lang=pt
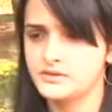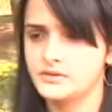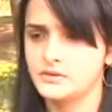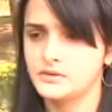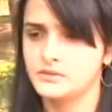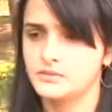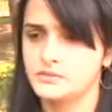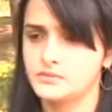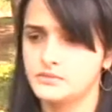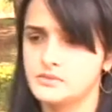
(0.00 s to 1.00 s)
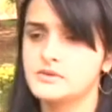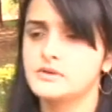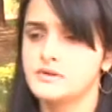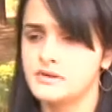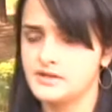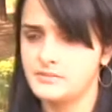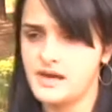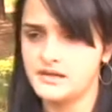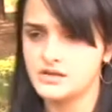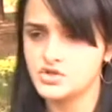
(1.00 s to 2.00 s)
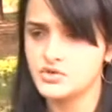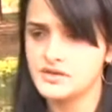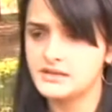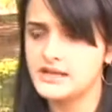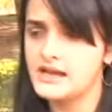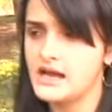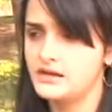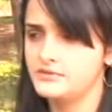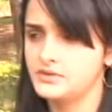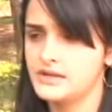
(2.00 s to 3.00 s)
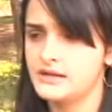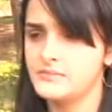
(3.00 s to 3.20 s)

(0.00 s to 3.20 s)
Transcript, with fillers: Uma redução bastante expressiva. Sim, bastante considerável, né?